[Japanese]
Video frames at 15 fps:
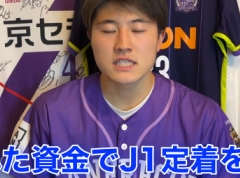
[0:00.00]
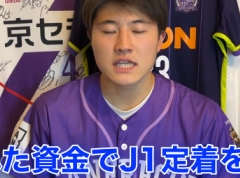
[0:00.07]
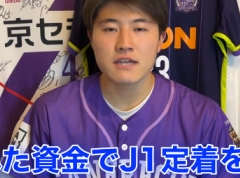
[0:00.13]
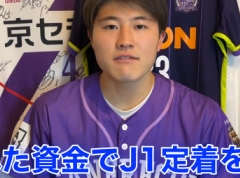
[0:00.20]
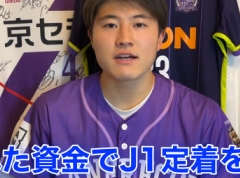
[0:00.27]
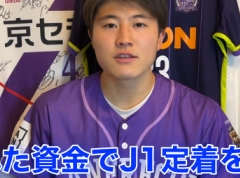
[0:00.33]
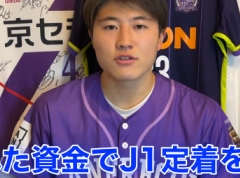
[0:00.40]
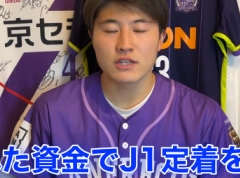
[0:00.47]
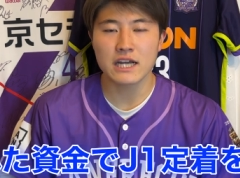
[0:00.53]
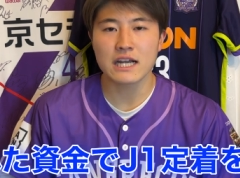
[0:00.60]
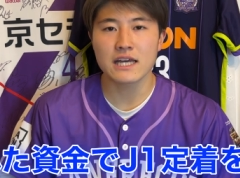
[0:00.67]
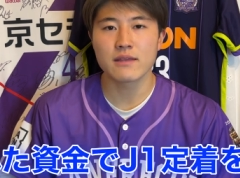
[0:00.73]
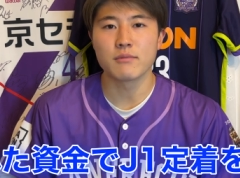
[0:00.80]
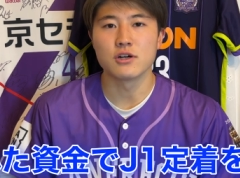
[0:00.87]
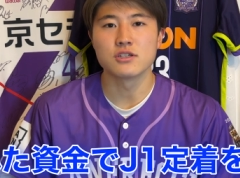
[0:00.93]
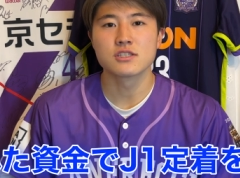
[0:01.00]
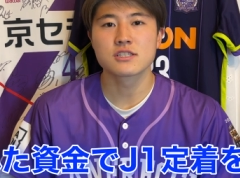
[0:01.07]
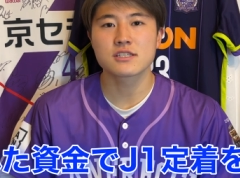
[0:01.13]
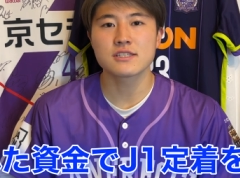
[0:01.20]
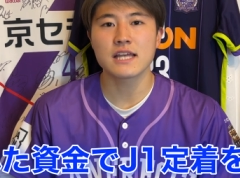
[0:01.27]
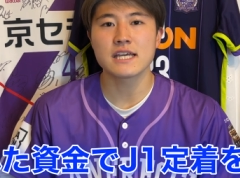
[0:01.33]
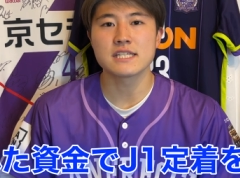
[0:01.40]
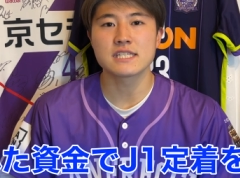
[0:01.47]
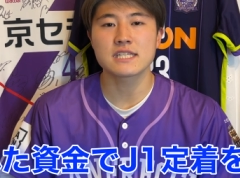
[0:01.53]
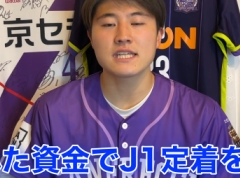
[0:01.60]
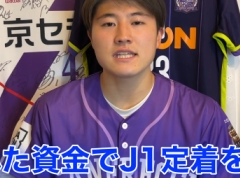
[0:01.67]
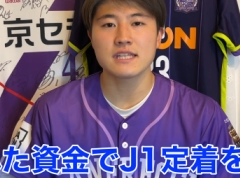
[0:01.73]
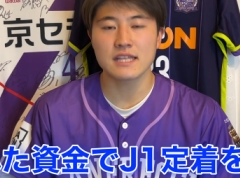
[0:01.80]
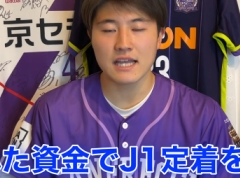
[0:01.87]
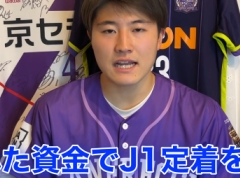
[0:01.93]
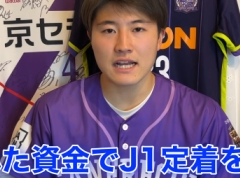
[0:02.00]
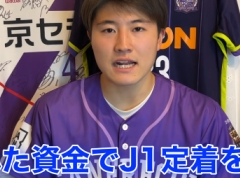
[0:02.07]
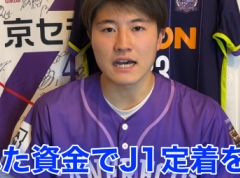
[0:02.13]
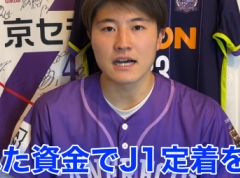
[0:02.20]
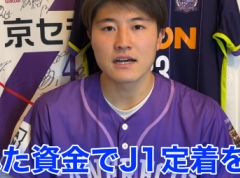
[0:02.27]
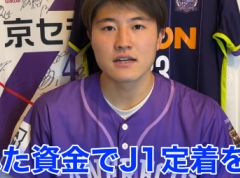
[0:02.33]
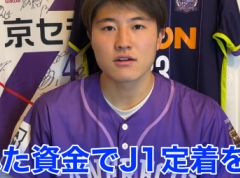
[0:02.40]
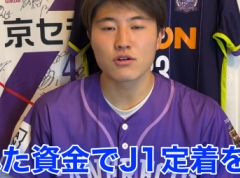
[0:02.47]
J1 の中でも少ない資金ながら、